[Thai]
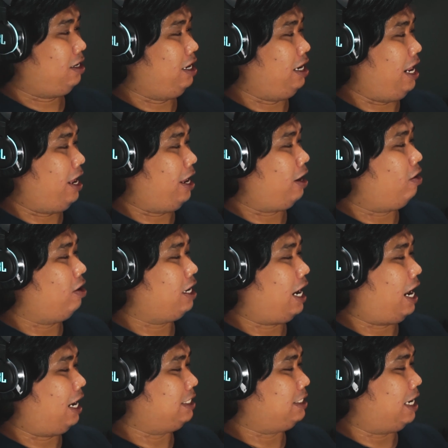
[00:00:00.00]
ดีเลย์ค่อน
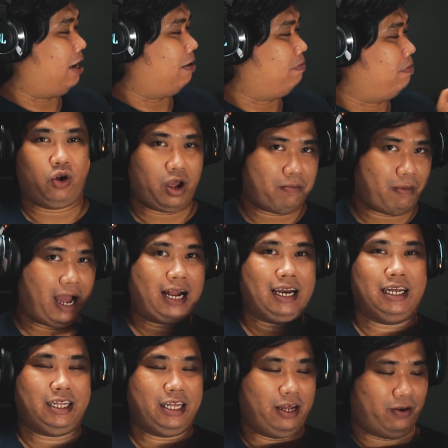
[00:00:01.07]
ข้างจะน้อยมาก
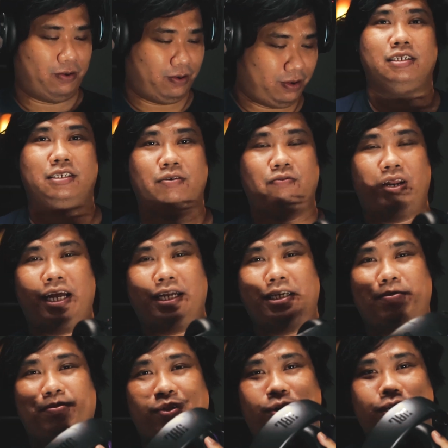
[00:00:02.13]
เลยทีเดียวซึ่งเวลา
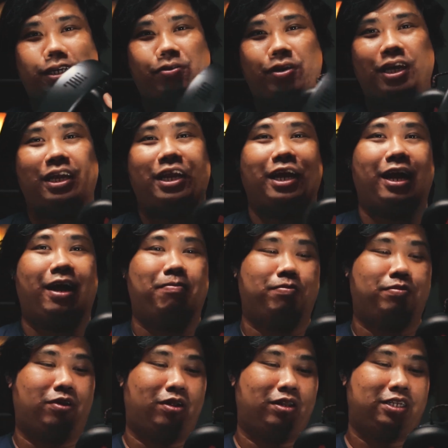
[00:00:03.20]
เชื่อมต่อเจ้านี่นะครับ
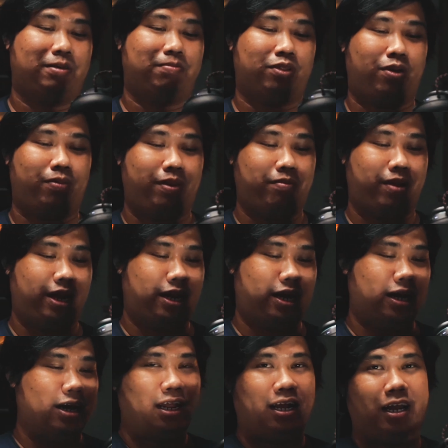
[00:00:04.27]
ตอนเชื่อมต่อใหม่ๆเนี่
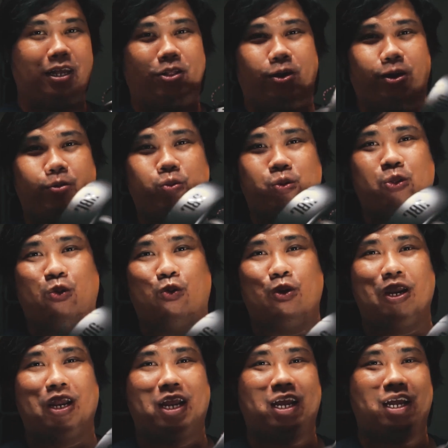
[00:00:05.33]
ยถ้าใครต่อด้วยบลูทูธ
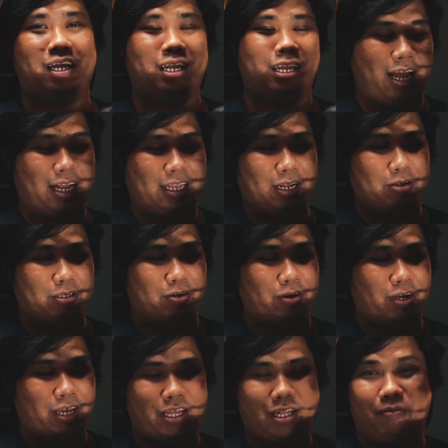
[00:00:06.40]
นะฮะอาจจะรู้สึก
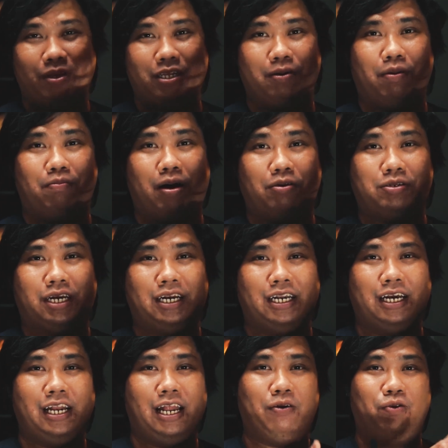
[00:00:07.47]
ว่าเฮ้ยทำไมเสียงมันเบาจังเล
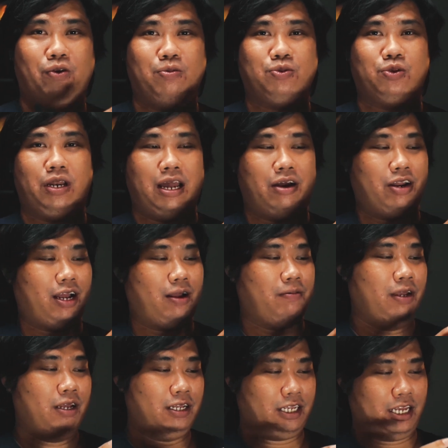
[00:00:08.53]
ยเร่งวอลลุ่มสุดแล้วนะครับ
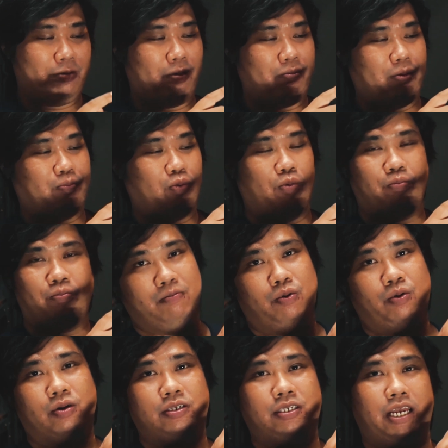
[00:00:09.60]
จริงมันมีปุ่มพ
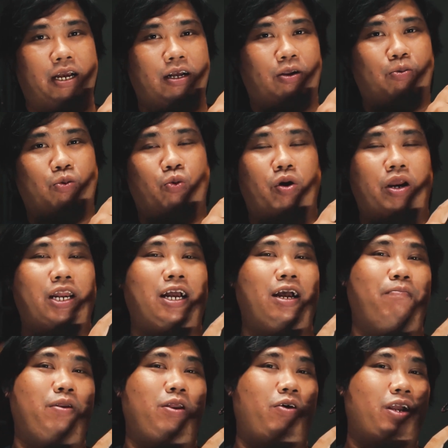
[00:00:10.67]
วกเสียงรบกวนนะครั
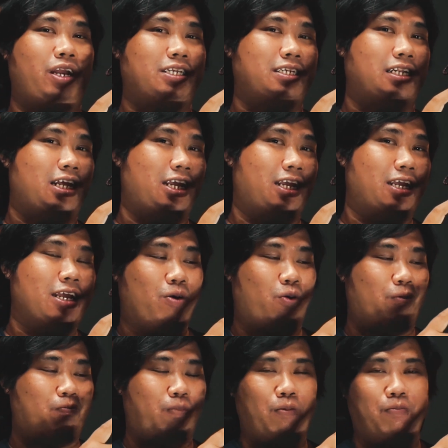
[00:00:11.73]
บเป็น noise cancelling พอก
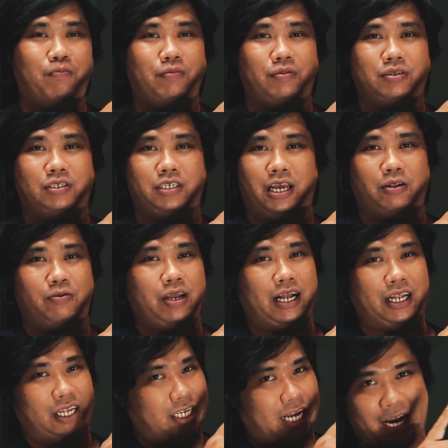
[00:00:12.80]
ดปุ๊บเสียงทุกอย่าง
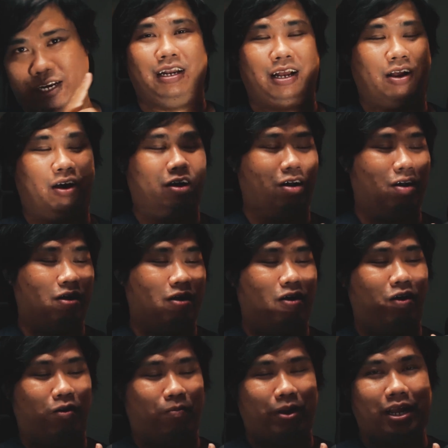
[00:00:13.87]
จะชัดแล้วก็
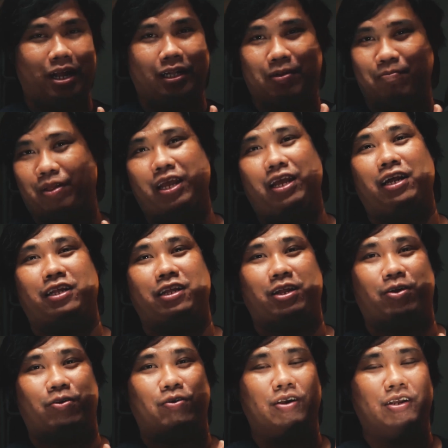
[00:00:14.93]
ออกมาอย่างเต็มที่เลยที
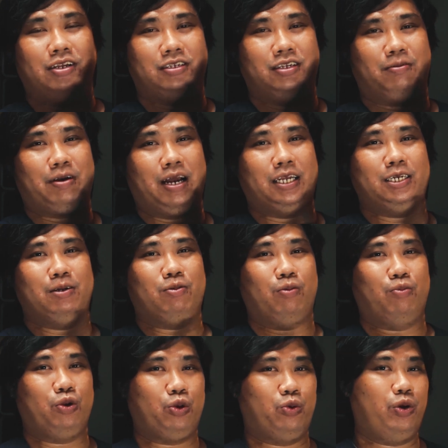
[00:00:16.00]
เดียวสำหรับการเชื่อมต่อ
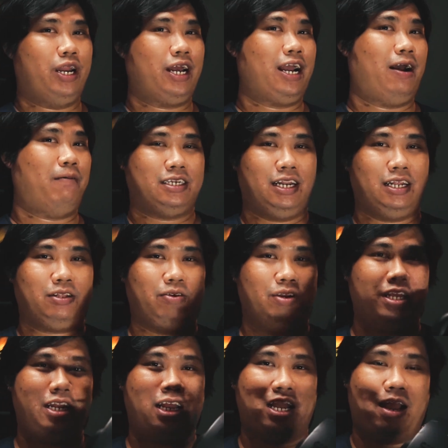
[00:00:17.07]
บลูทูธนะครับฉะนั้นตัว
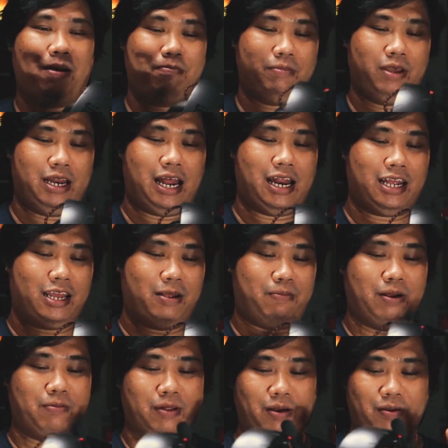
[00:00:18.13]
นี้นะครับมีรายละเอียด
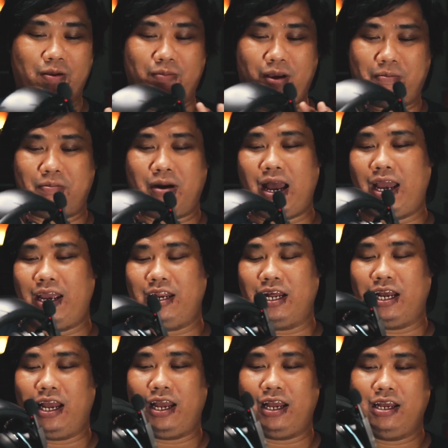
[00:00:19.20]
เพิ่มเติมอีกมากมาย
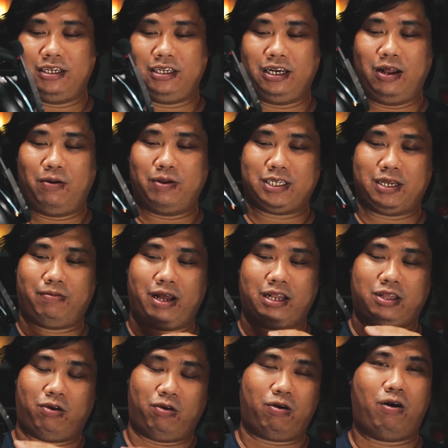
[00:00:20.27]
นะฮะจริงๆแล้วมันสามารถ
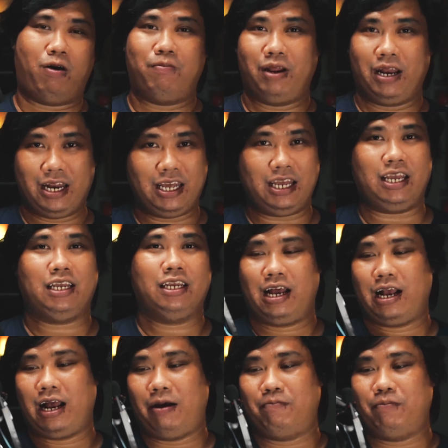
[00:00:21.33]
ต่อคอมอะไรได้อีก
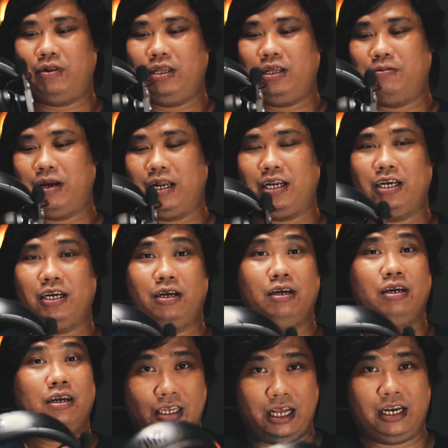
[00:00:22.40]
นะครับและที่สำคัญคือ
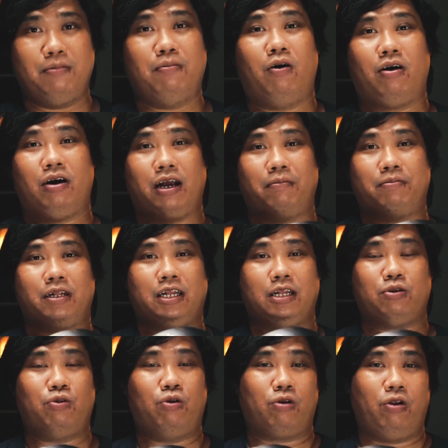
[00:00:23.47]
อย่างที่บอกครับตั้งแต่
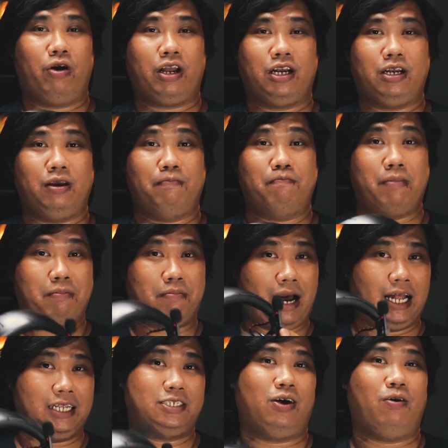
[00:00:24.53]
ตัว600ก็คือมัน
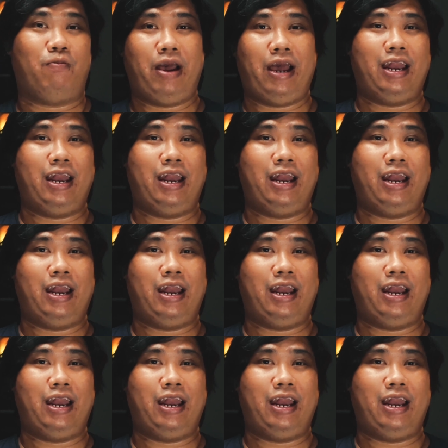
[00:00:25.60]
ผ่านซอฟต์แว